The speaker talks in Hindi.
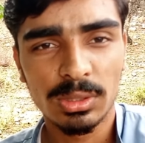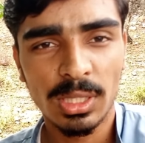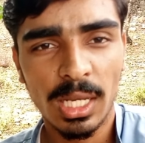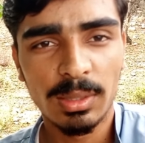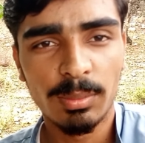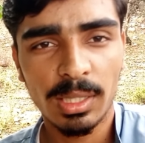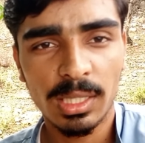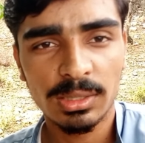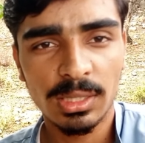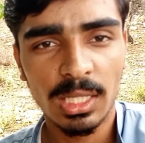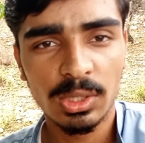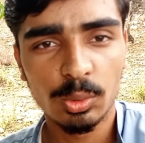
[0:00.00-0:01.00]
साल बकरा
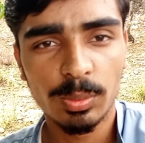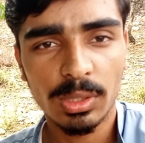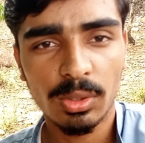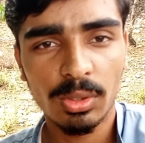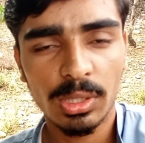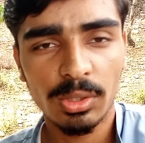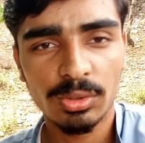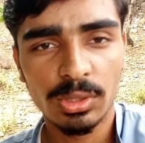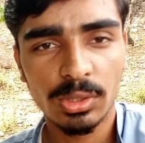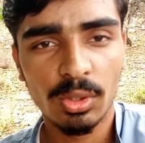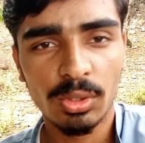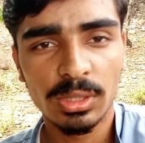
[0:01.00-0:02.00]
साल से ऊपर का हो गया
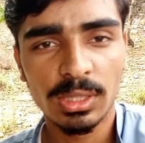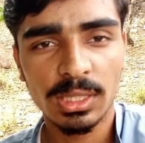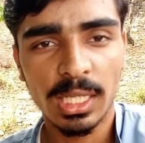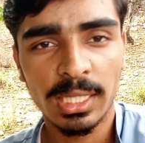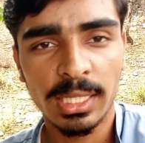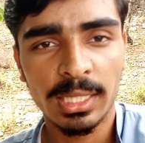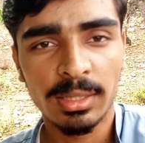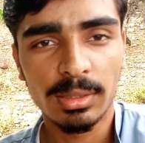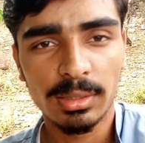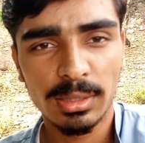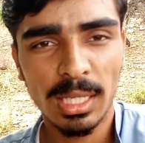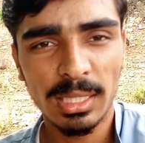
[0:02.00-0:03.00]
उसने दौन नहीं निकाले हैं
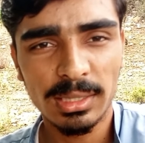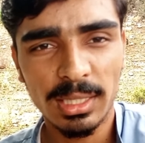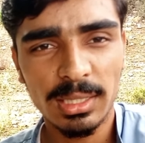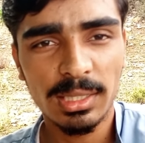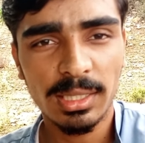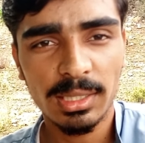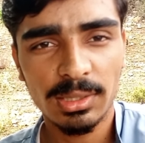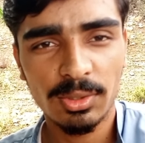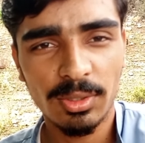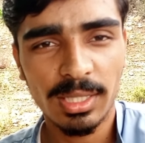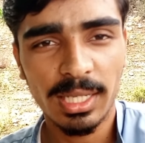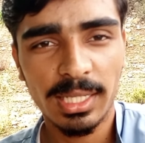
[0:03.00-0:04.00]
दांत हिल रहे
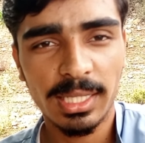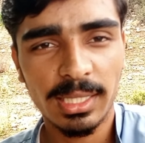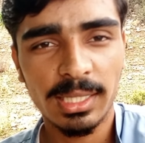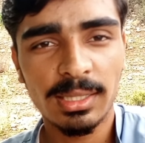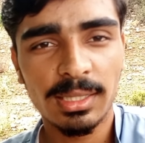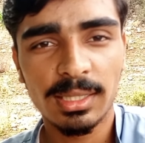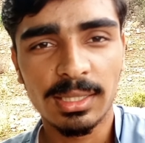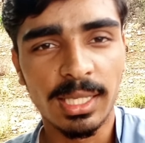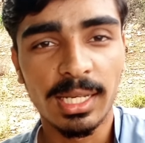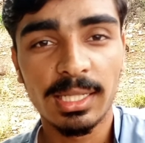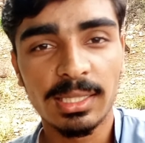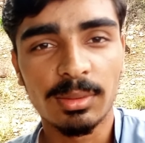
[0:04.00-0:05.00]
जुड़ रहे हैं लेकिन
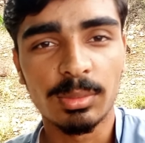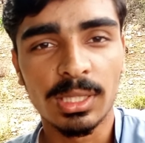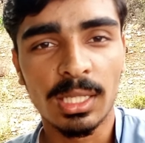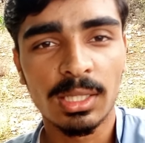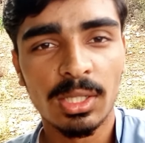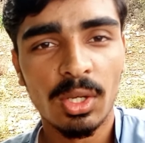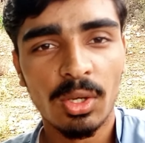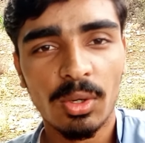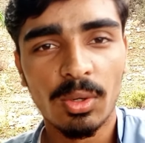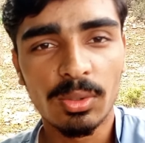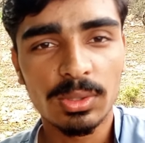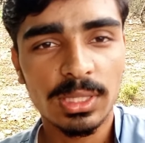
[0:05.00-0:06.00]
गिरे नहीं अभी तक
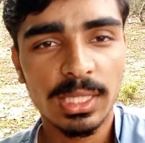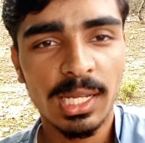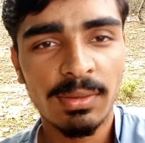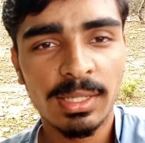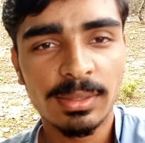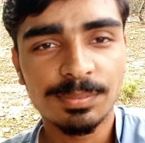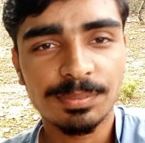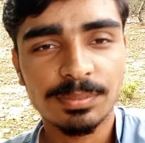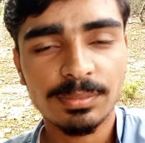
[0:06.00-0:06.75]
और उसके अलावा